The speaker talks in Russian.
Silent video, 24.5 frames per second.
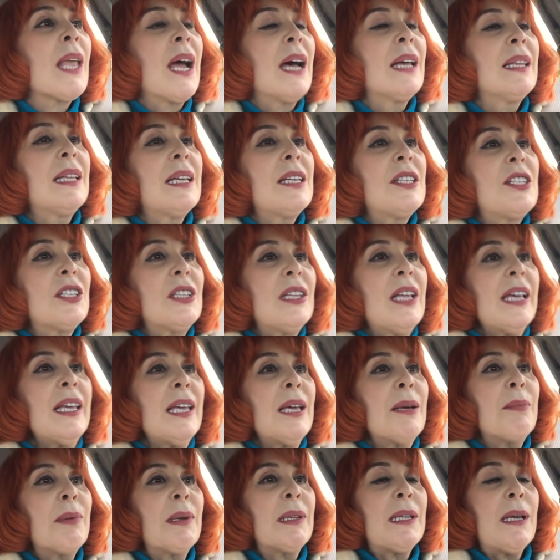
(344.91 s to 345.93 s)
А начала
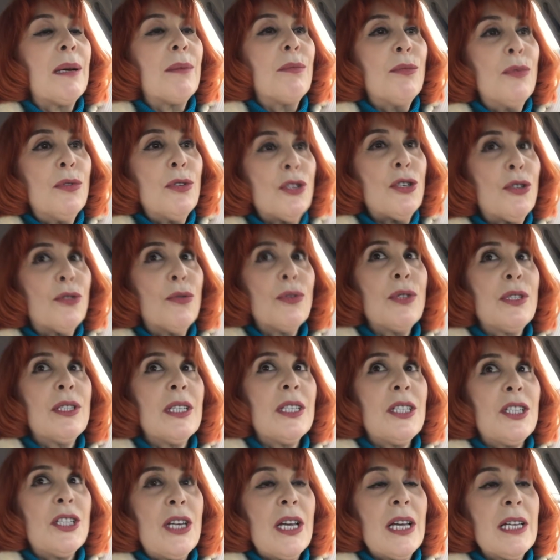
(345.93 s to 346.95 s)
я потому, что
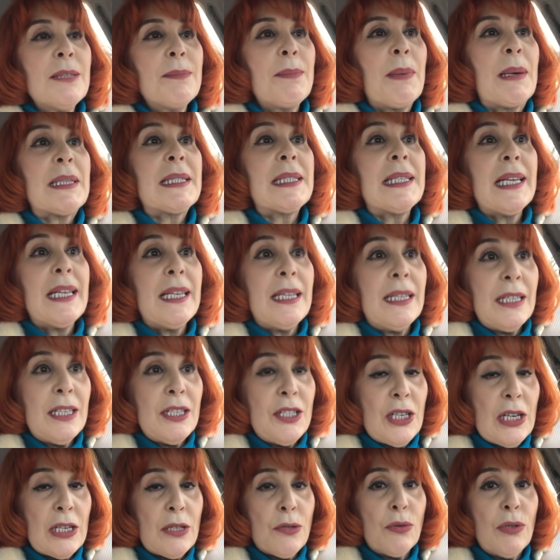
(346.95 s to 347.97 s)
сейчас
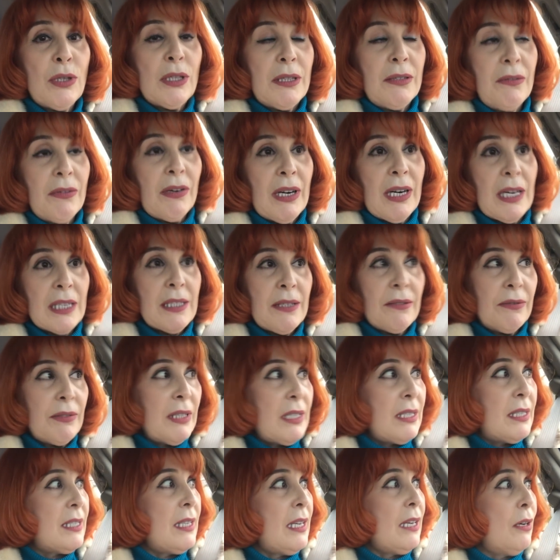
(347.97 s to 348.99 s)
последний час, у них два раза в
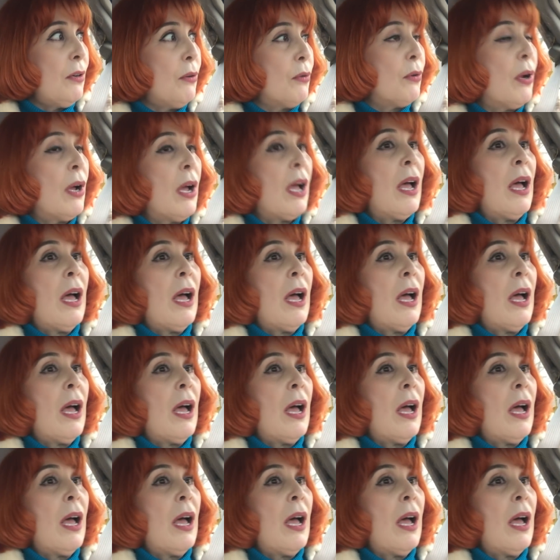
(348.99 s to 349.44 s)
неделю